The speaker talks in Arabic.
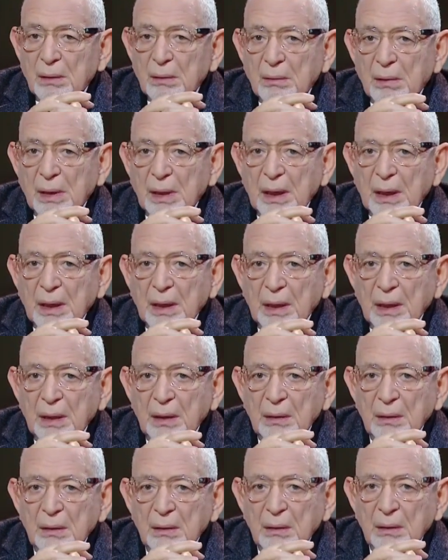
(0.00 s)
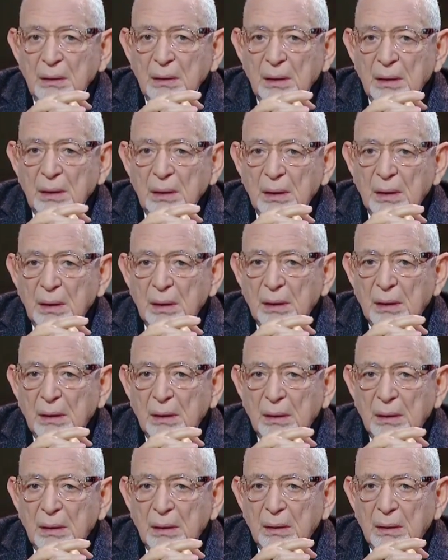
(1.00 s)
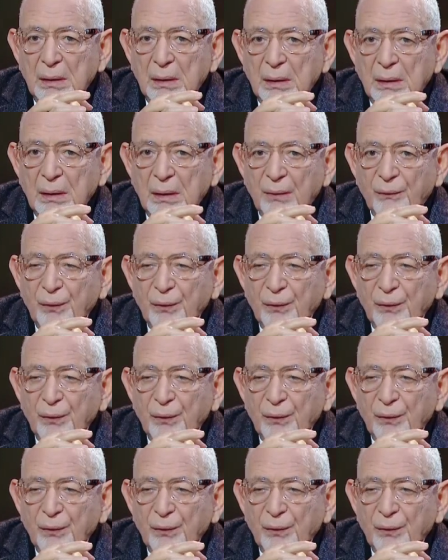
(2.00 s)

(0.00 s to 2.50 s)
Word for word: ولكن آه،